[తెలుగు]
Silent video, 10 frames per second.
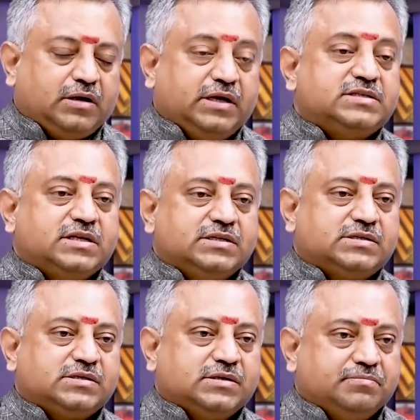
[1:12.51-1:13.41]
డిస్టెన్స్
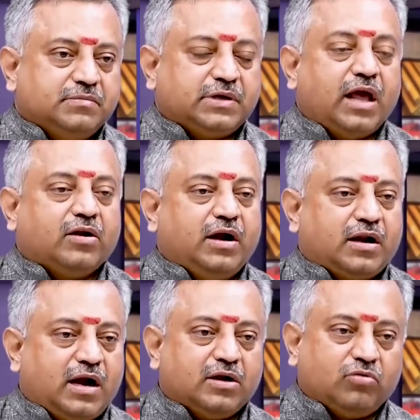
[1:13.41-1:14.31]

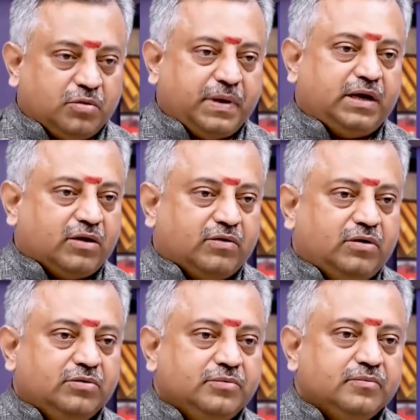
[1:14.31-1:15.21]
క్యాలిక్యులేటర్ లాంటిది ఒకటి పెట్టారు
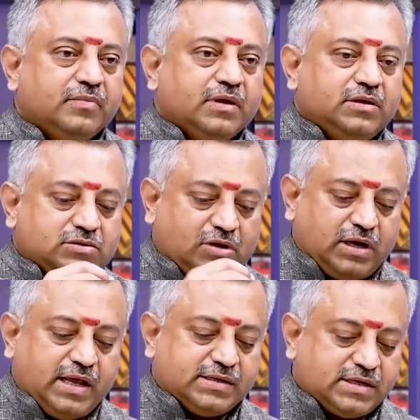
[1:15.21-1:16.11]
వాళ్ళు సో ఆ
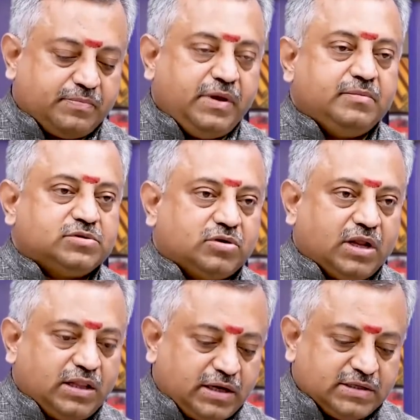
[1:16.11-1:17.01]
లేజర్ బీమ్స్
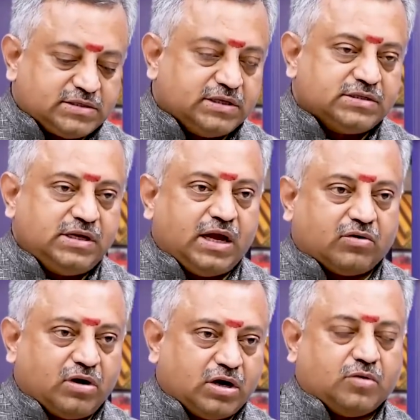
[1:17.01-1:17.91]
తోటి అదే డిస్టెన్స్ని
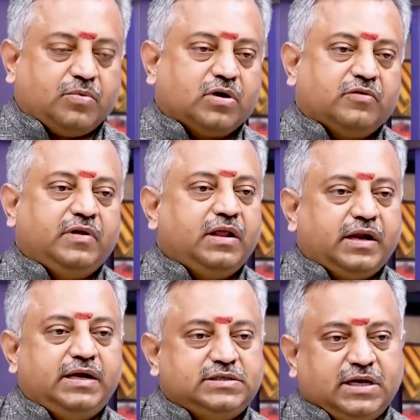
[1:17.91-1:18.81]
అక్కడ ఉన్న టపోగ్రఫీని
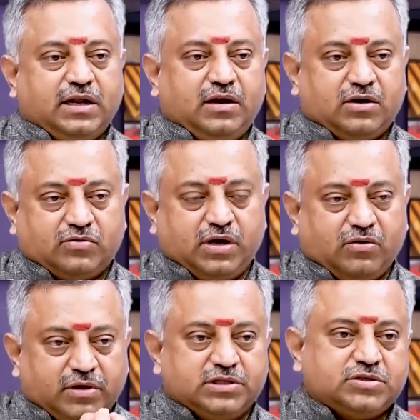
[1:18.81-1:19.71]
రీడ్ చేయగలిగినటువంటి
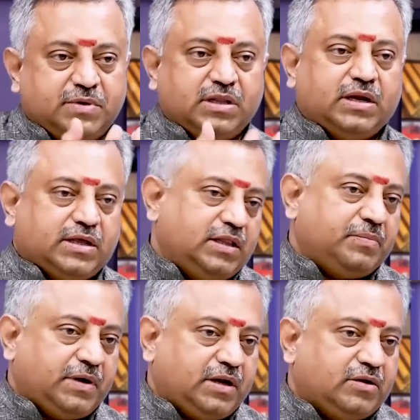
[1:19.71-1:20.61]
ఒక ఇన్స్ట్రుమెంట్ దాని కింద
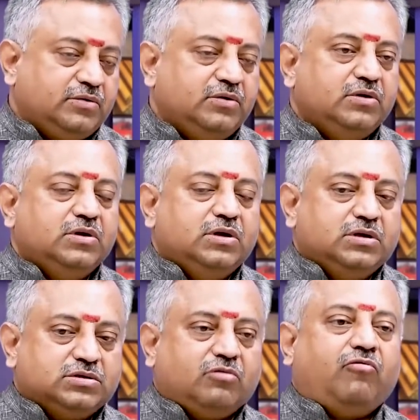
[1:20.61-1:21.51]
పెట్టారు
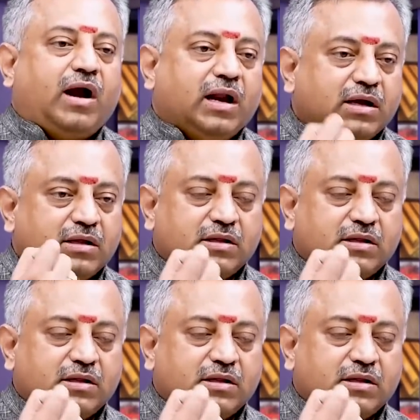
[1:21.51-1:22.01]
సో వాళ్ళ